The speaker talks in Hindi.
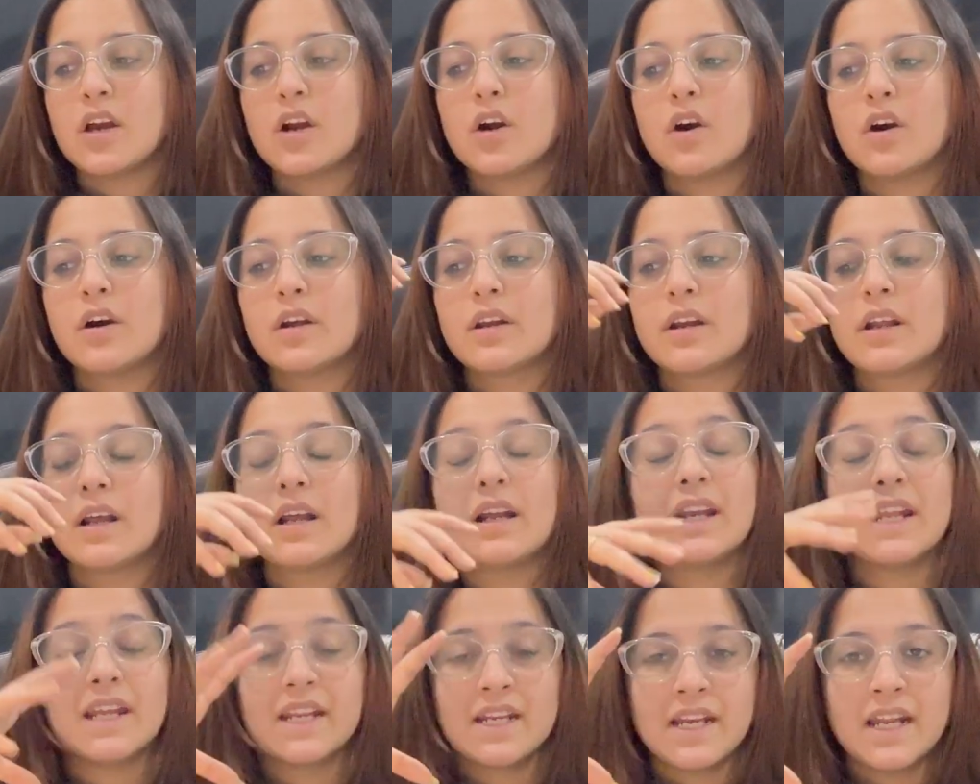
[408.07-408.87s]
और
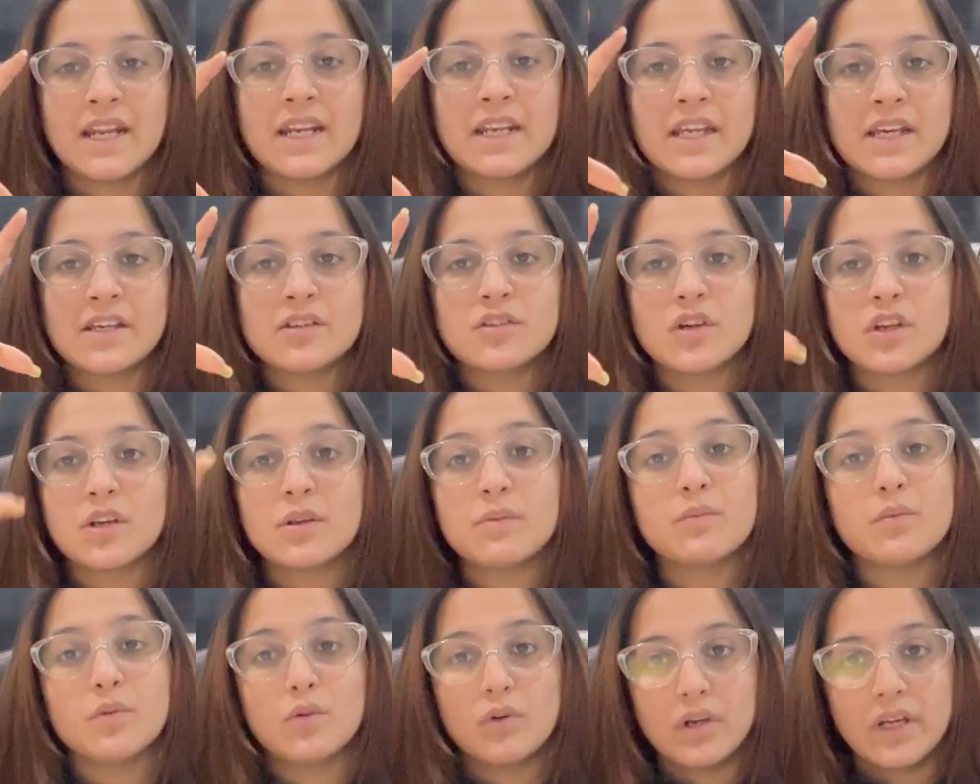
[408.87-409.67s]
लिखना नहीं है सॉरी
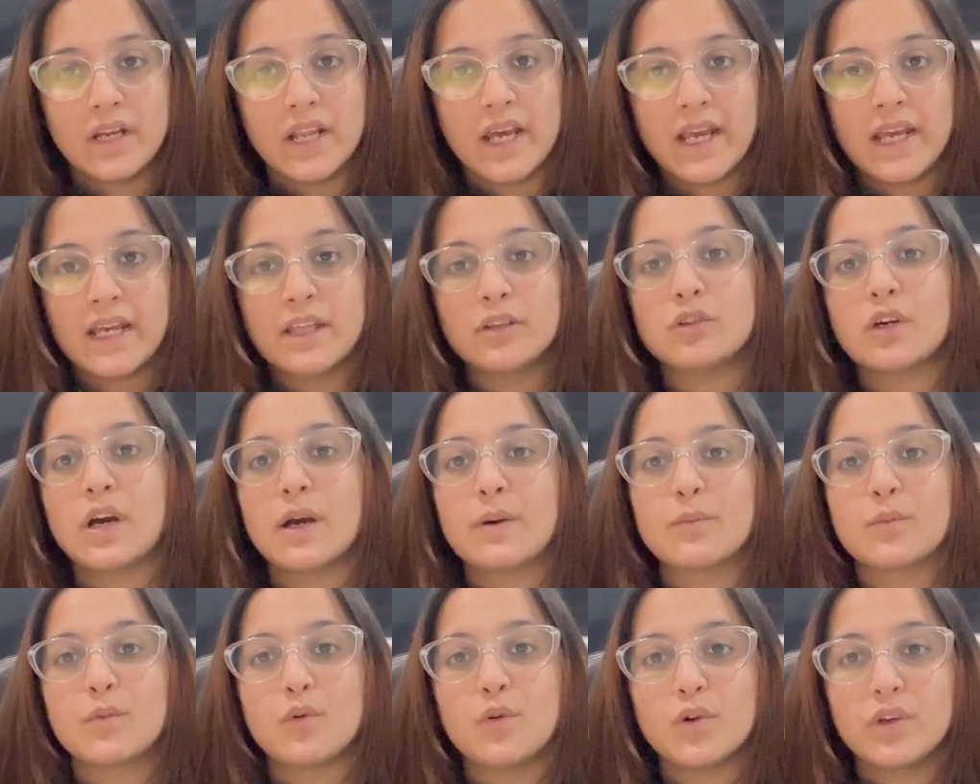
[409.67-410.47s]
बोलना है तो
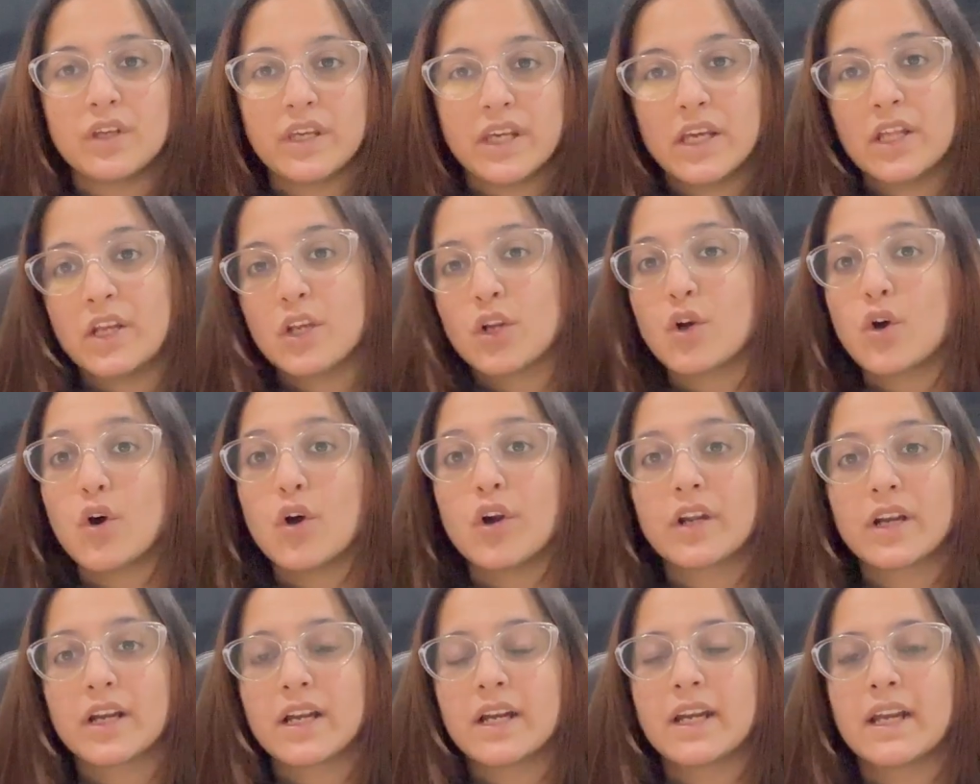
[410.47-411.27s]
आपको ये
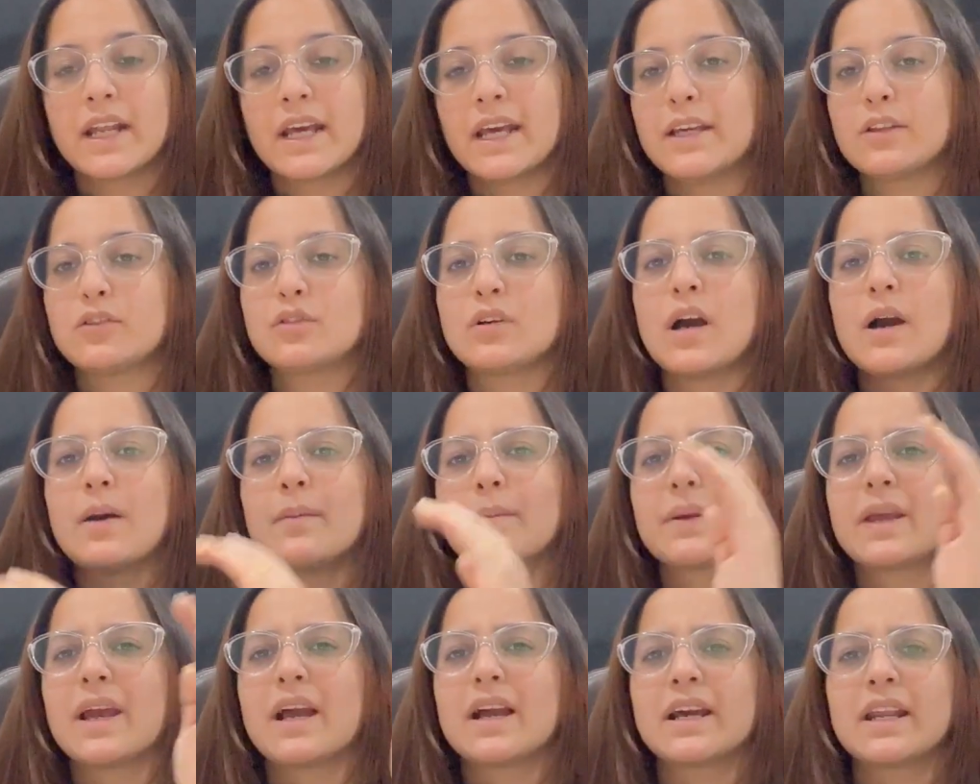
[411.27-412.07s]
रिकॉर्ड करना है तो
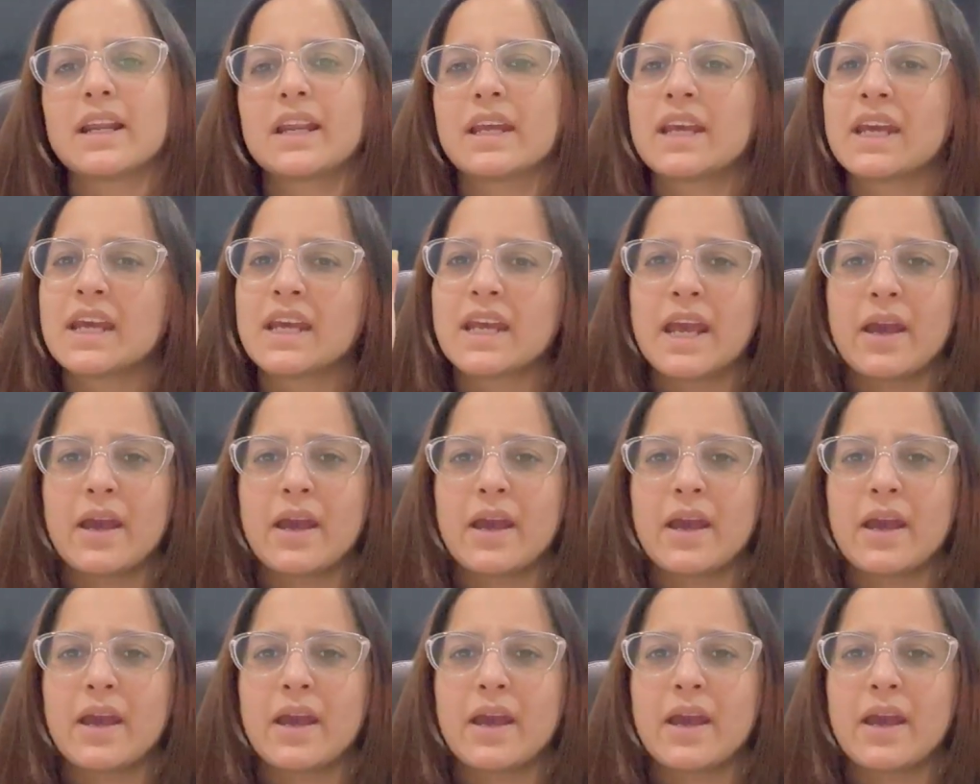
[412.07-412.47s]
आप क्या करेंगे